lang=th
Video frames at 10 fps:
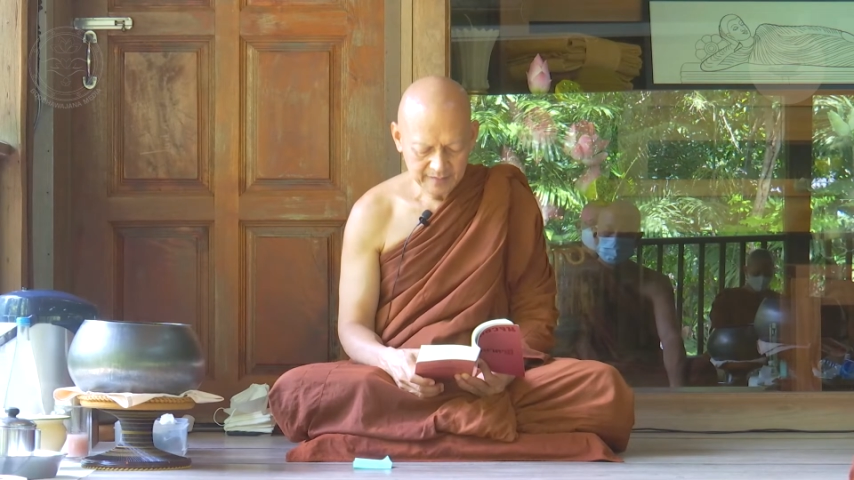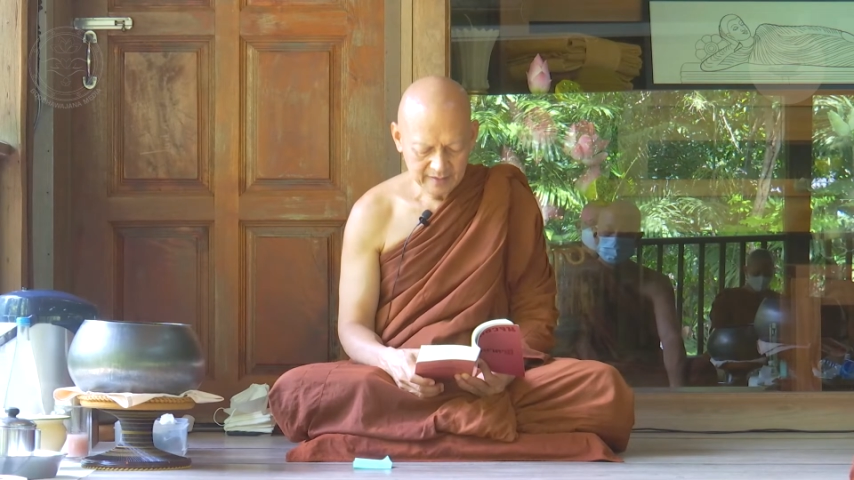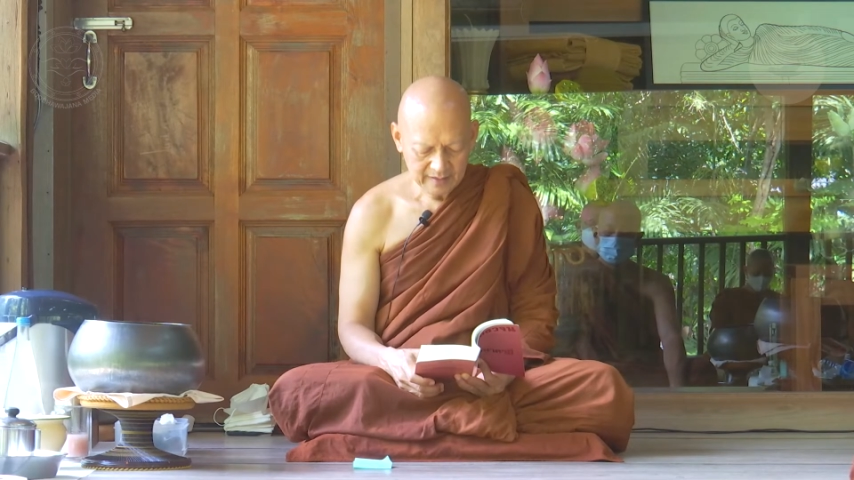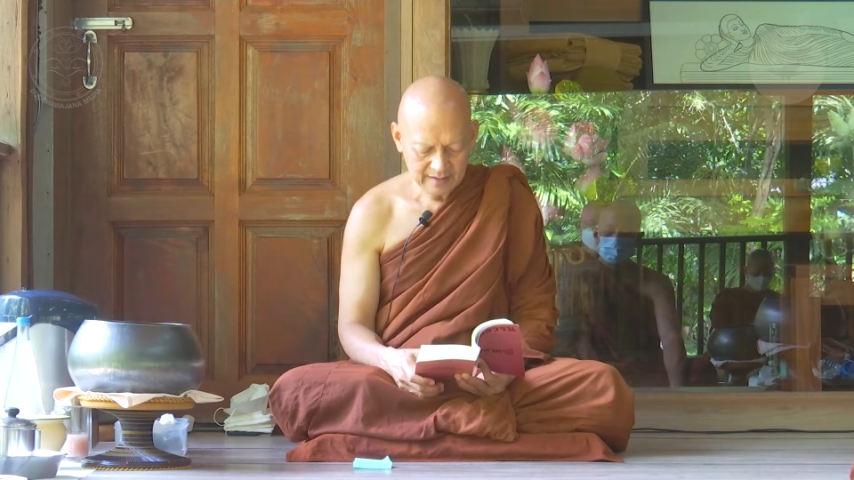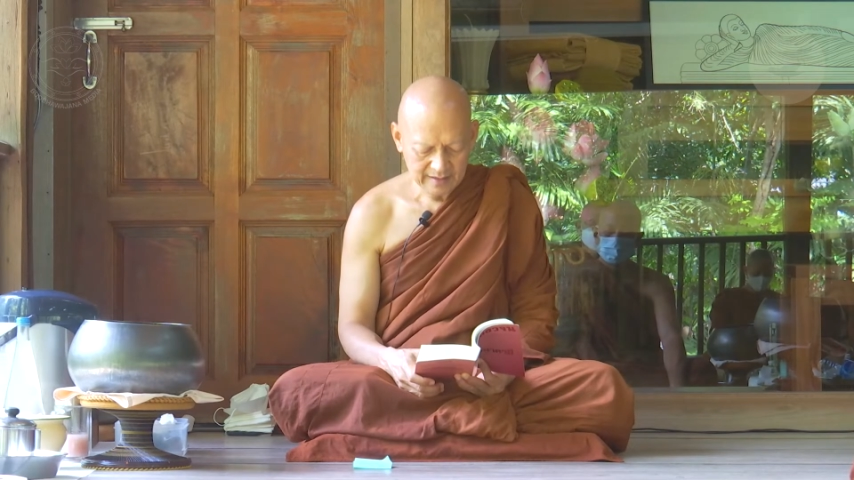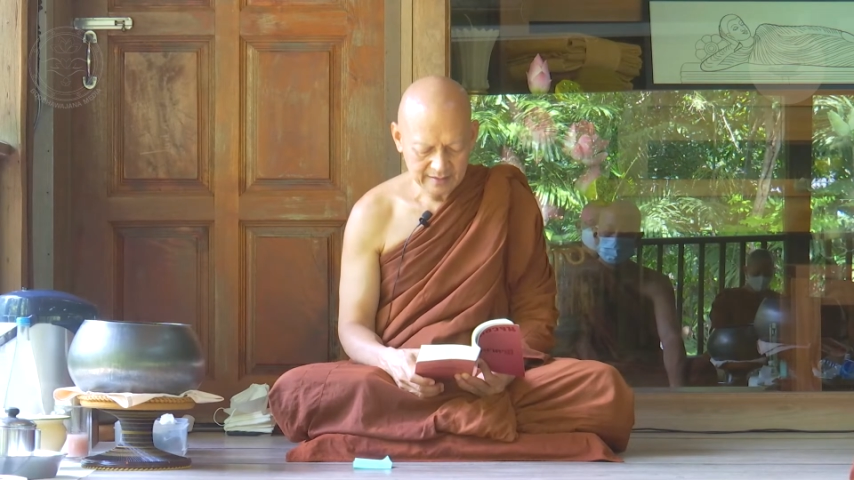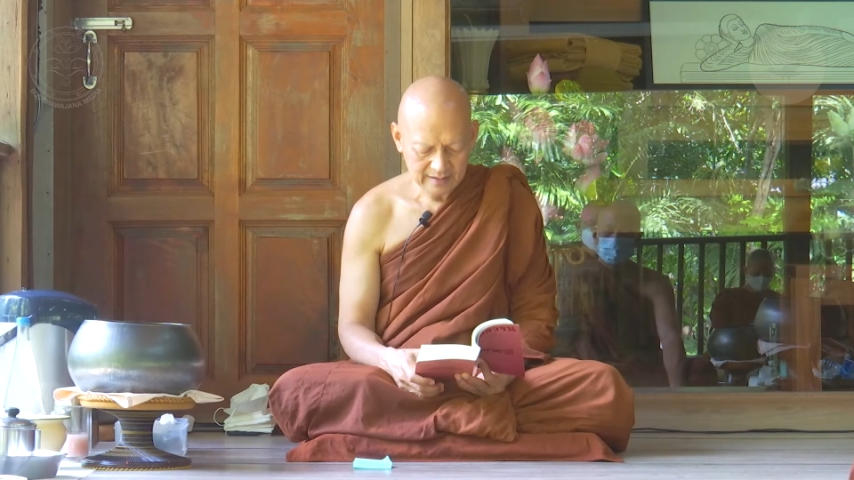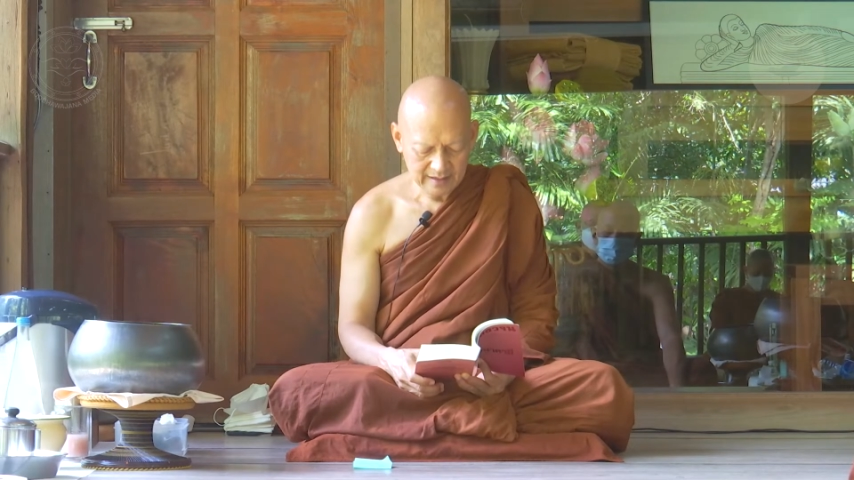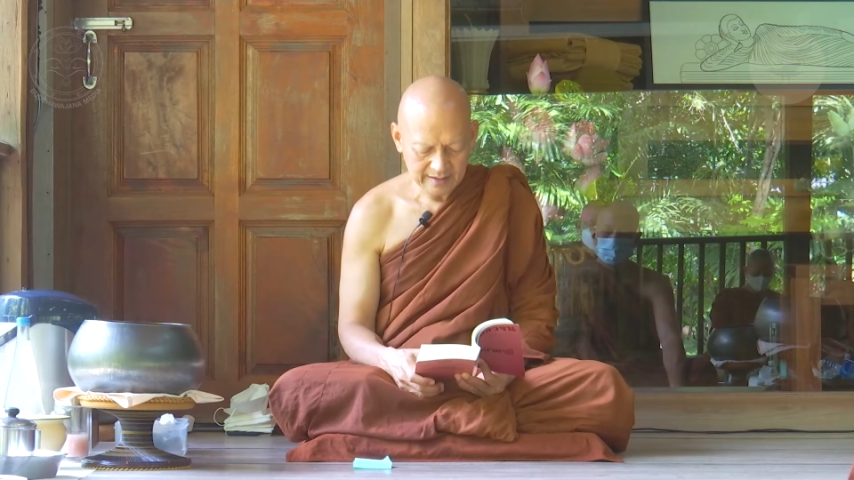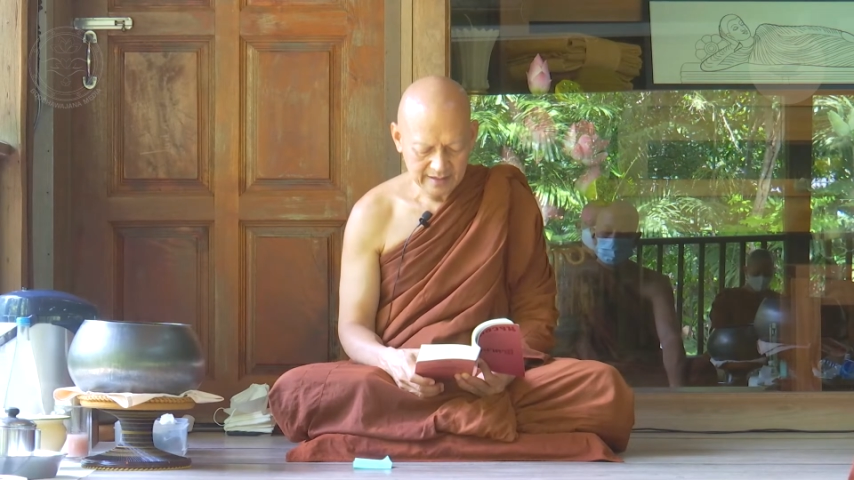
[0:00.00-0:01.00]
และกี
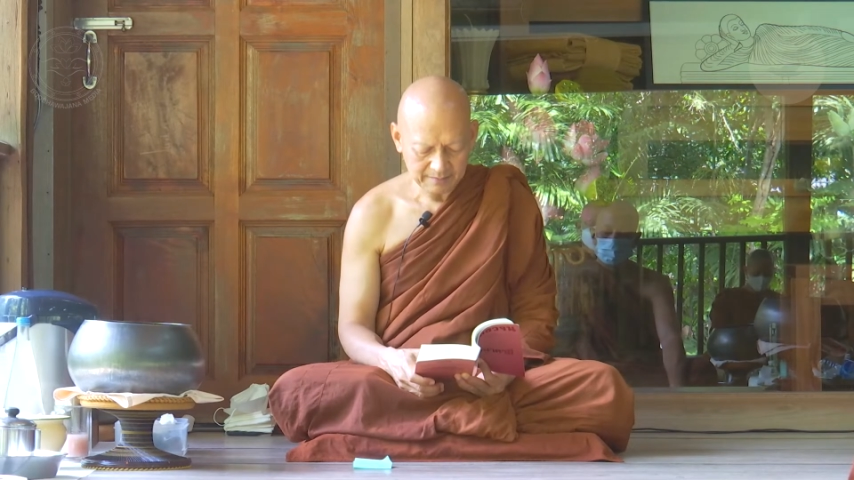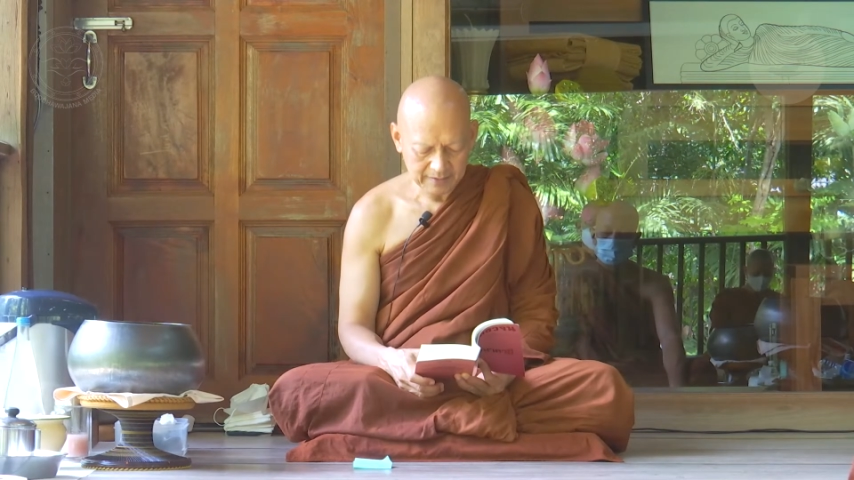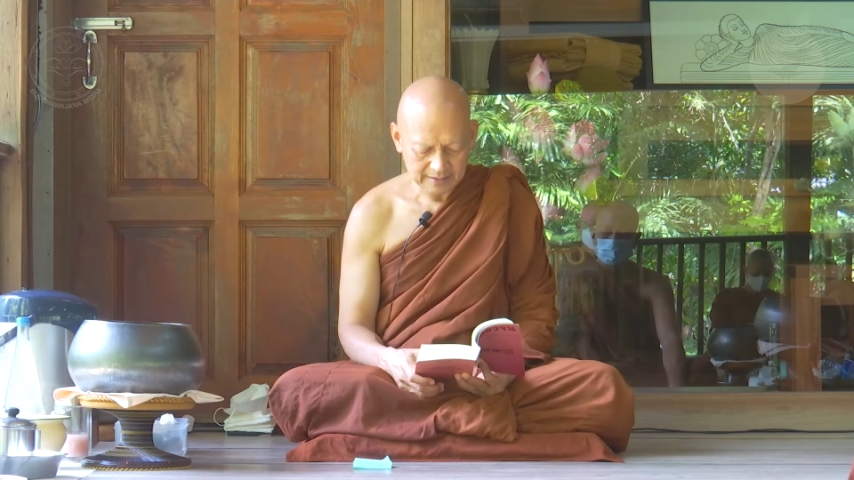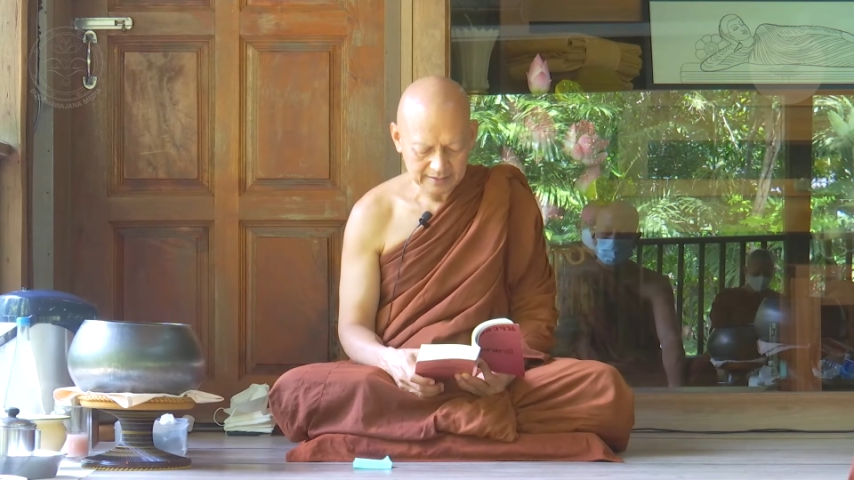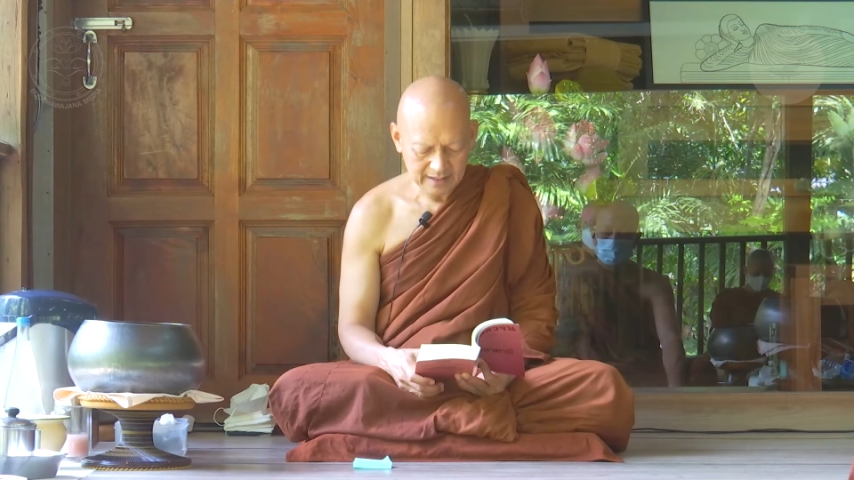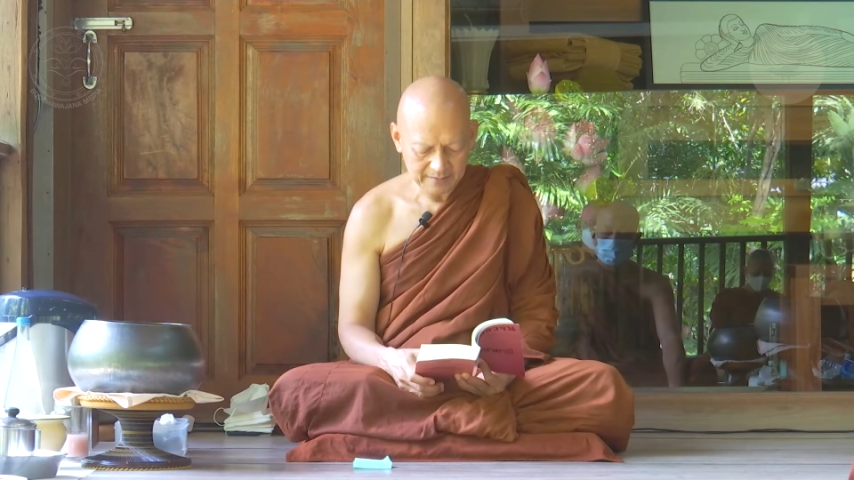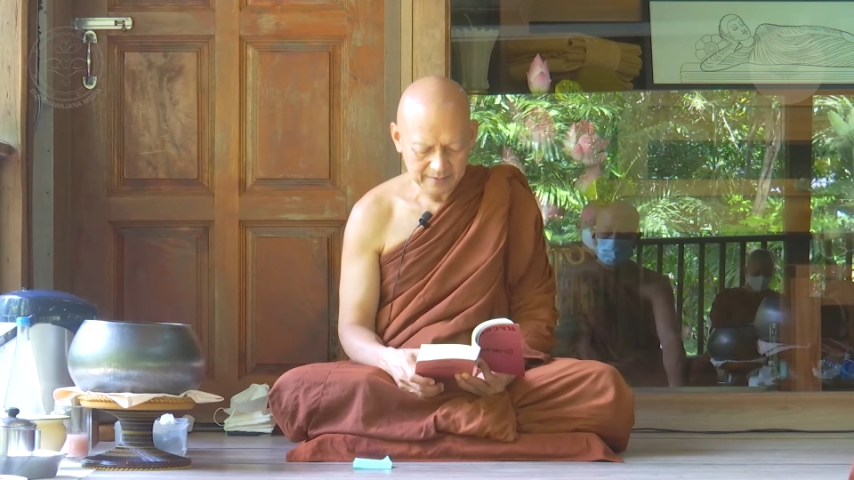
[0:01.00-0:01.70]
ฬานะปัจจัย